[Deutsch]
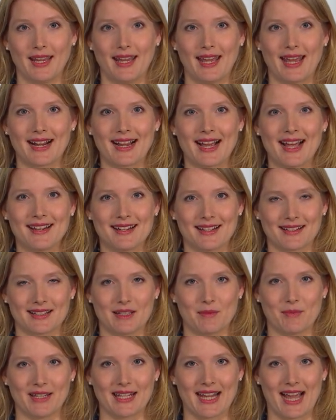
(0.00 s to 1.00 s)
Er kann
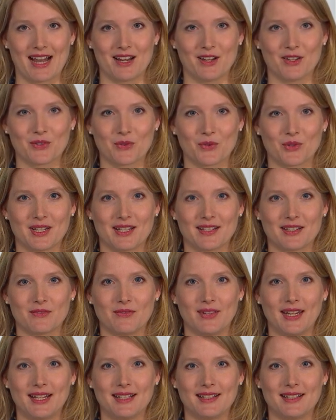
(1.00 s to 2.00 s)
das nämlich alles und
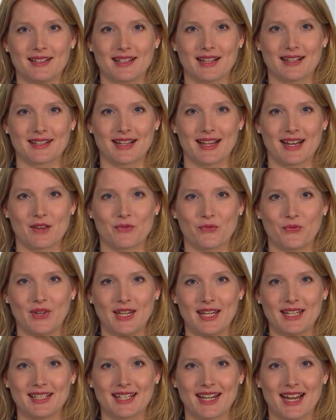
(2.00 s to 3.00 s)
ist wegen dieser seiner
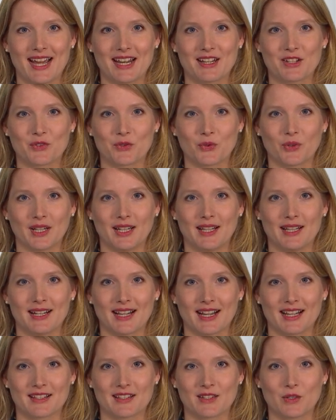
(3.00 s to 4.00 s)
Fähigkeit zur
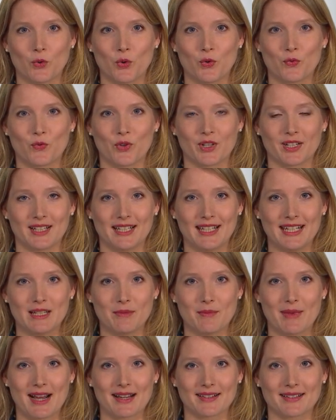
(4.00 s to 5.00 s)
Regeneration von
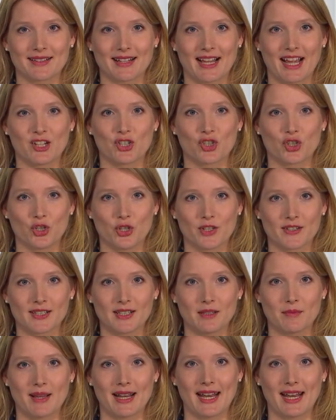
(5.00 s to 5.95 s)
Gliedmaßen ein Schlüssel